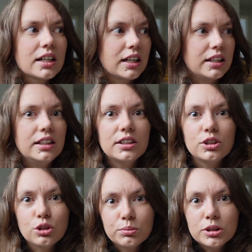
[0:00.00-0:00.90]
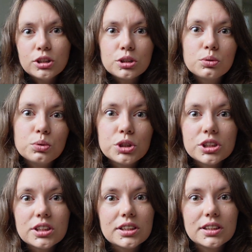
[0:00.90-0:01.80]
какие-то темные
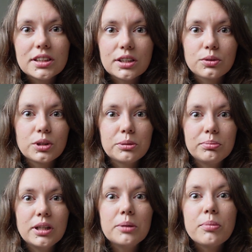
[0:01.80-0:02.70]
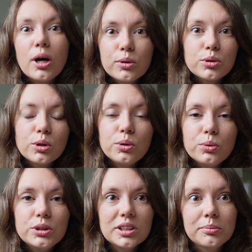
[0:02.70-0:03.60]
сущности, которые прилипают к
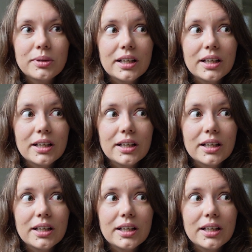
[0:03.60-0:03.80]
людям,